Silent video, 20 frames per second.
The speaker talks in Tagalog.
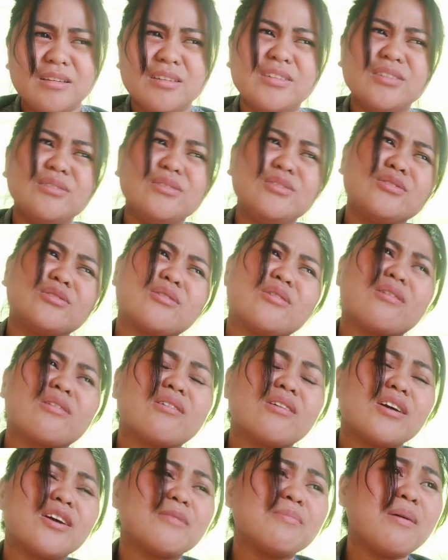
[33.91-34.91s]
Hindi
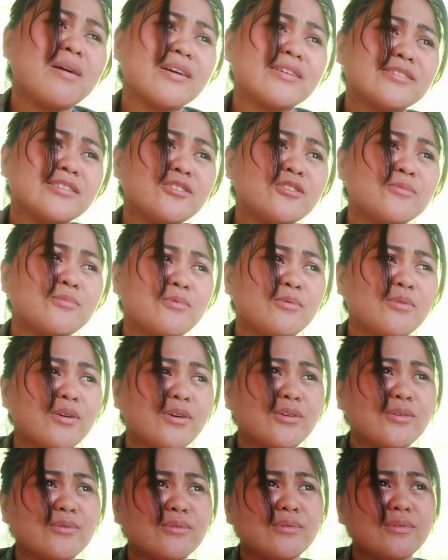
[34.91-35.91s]
talaga eh. Bakit sino po
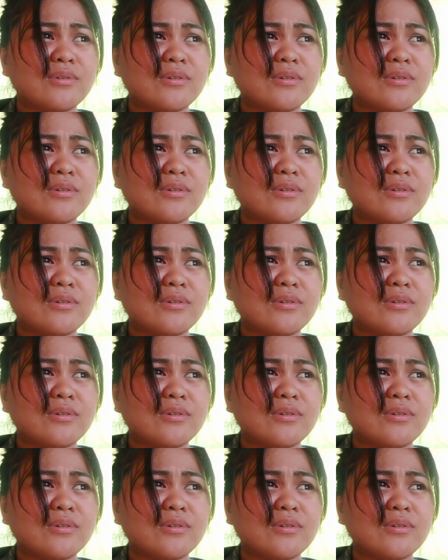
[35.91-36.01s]
kayo?